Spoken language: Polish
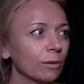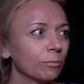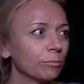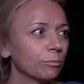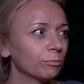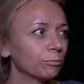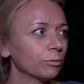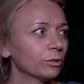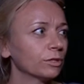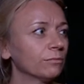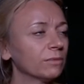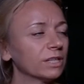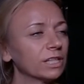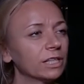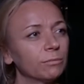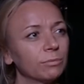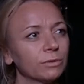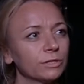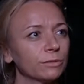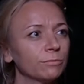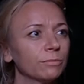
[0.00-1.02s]
a potem
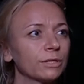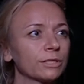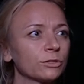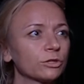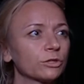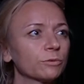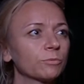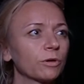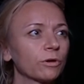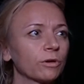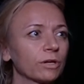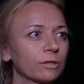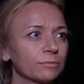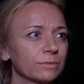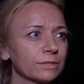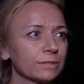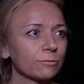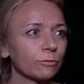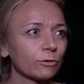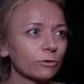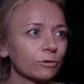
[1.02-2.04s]
ekipa się bardzo szybko
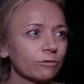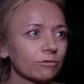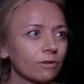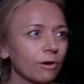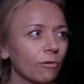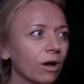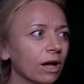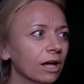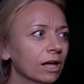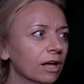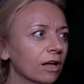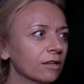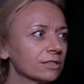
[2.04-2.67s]
jakby zmontowała.